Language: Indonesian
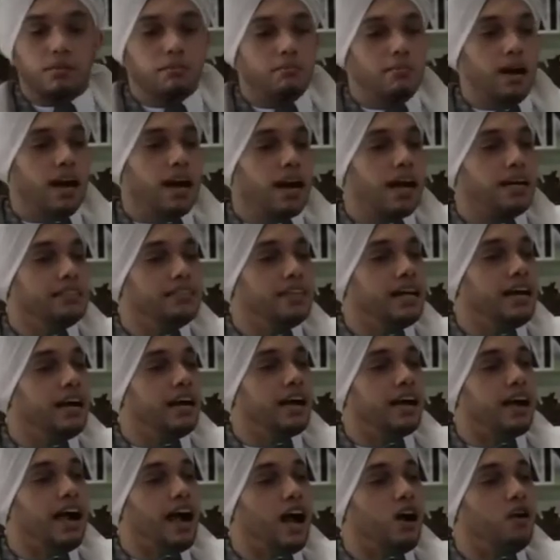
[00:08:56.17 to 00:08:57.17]

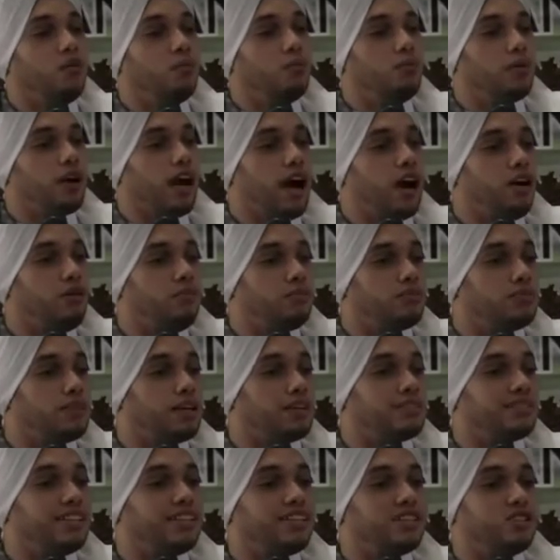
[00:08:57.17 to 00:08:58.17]
Makanya kaum-kaum
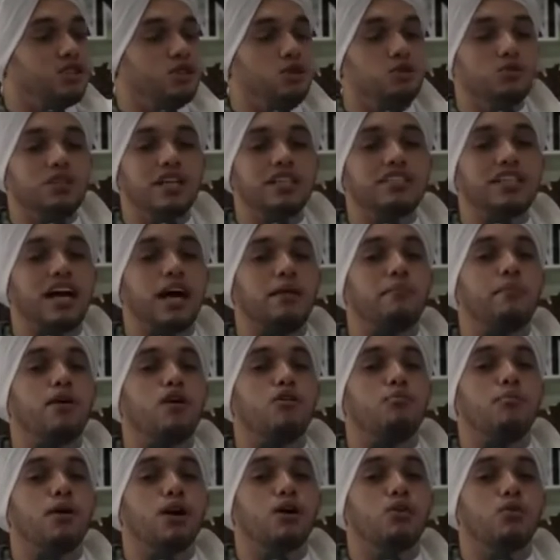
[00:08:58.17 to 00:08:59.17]
tertentu tidak
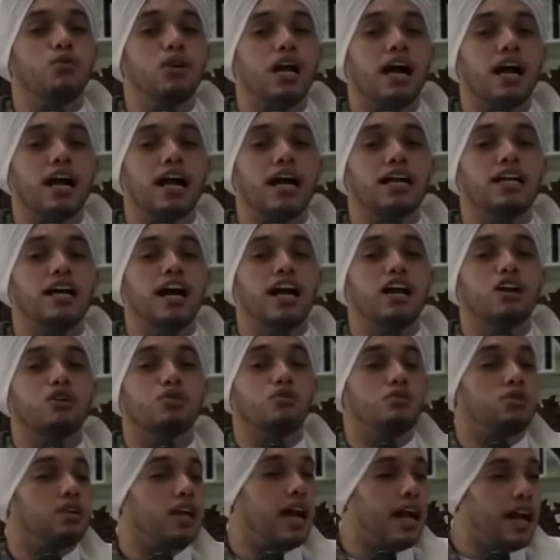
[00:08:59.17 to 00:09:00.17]
mau menggunakan
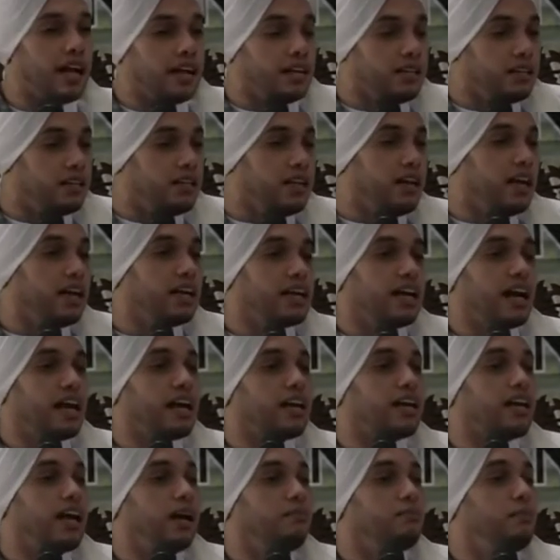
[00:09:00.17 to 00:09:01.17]
Al-Quran
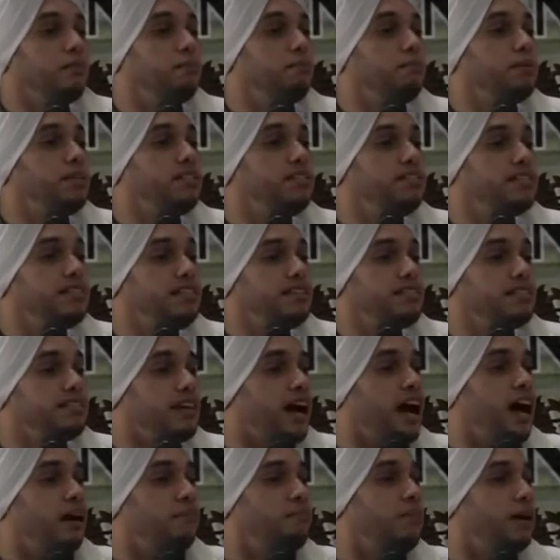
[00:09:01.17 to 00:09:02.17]
karena membenci
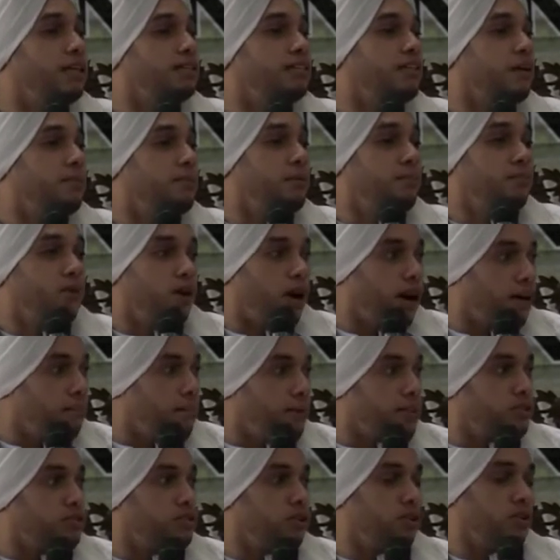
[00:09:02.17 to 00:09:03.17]
sahabat Nabi
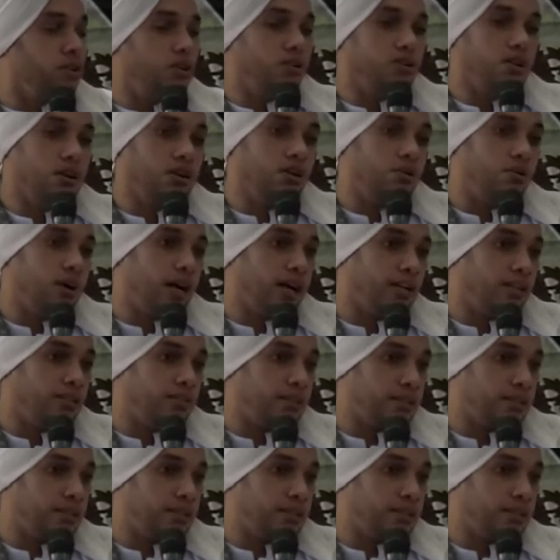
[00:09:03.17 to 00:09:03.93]
Muhammad Shallallahu Alaihi